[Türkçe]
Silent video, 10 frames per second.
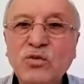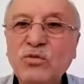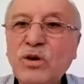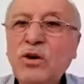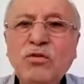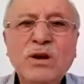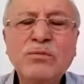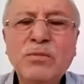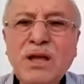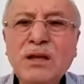Ve huve
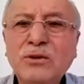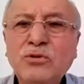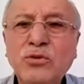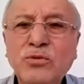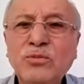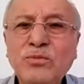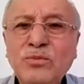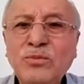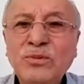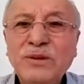ma'akum
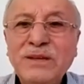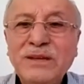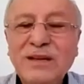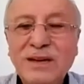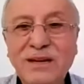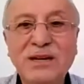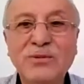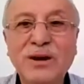eyne